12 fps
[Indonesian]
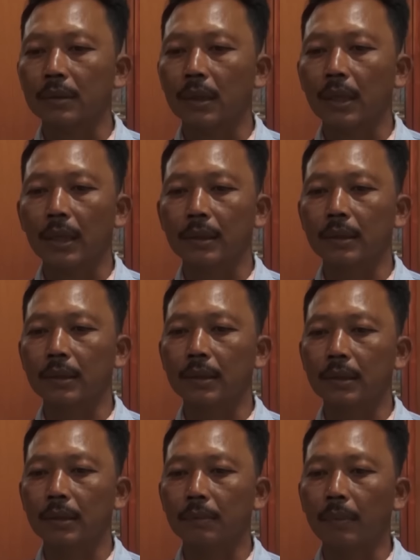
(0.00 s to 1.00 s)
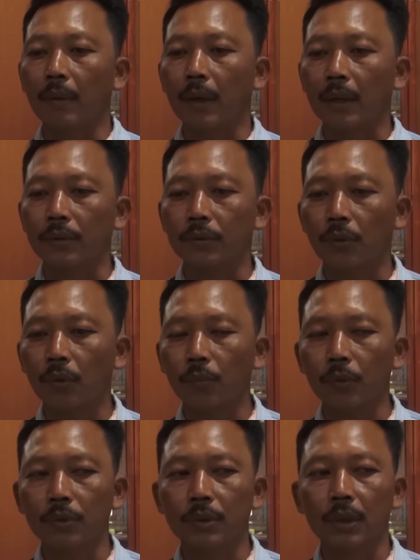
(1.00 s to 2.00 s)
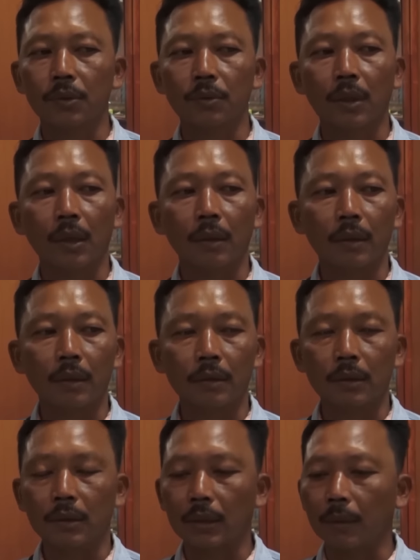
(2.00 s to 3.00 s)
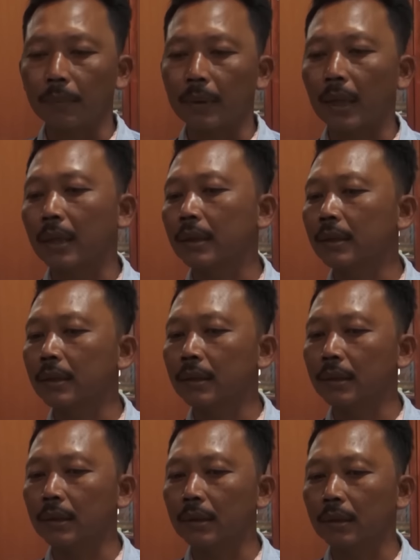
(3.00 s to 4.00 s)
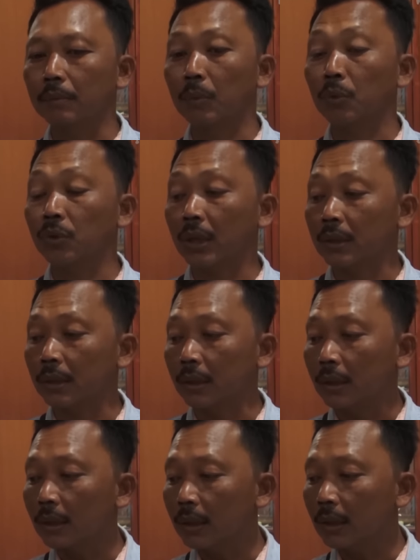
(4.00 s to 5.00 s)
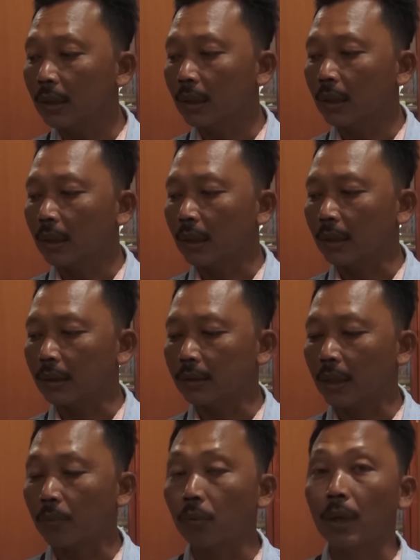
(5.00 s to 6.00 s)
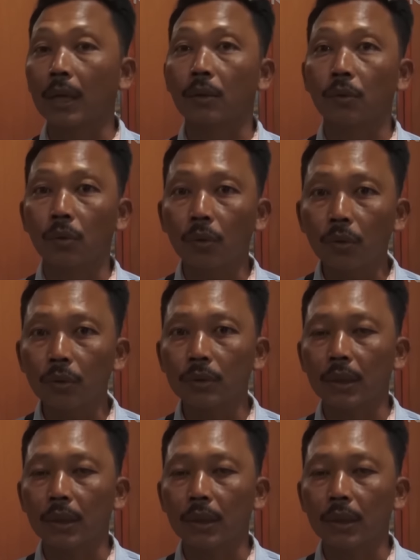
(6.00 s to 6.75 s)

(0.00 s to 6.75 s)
Setelah dibawa ke Solo pun saya juga tidak berani memutuskan sendiri. Nanti saya pulang dulu,